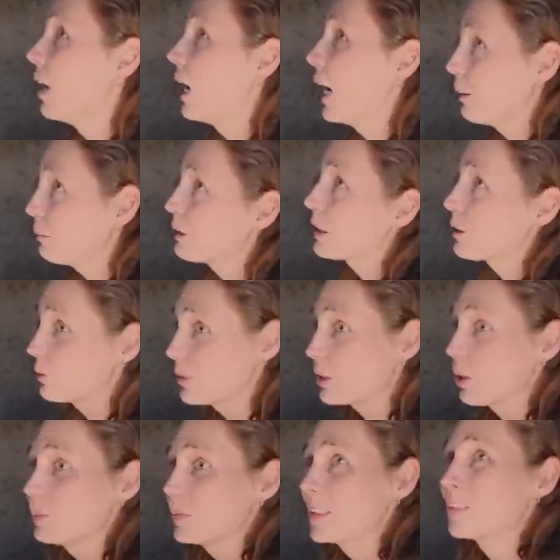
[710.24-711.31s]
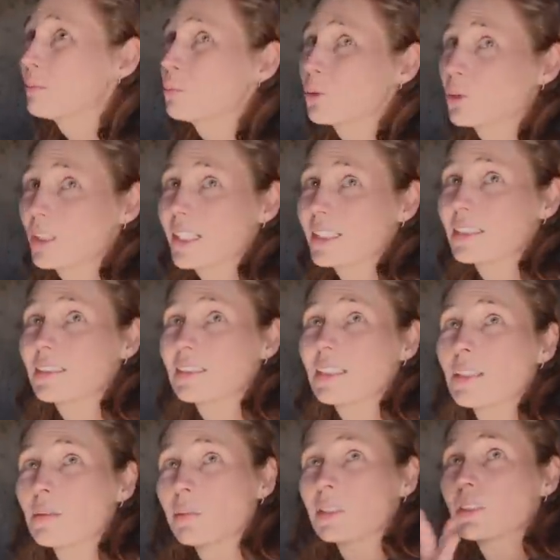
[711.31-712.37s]
Aber natürlich auch ein bisschen
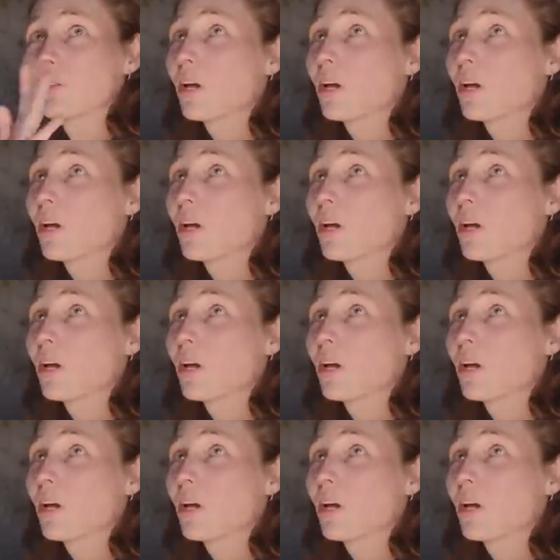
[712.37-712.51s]
modernisiert mit so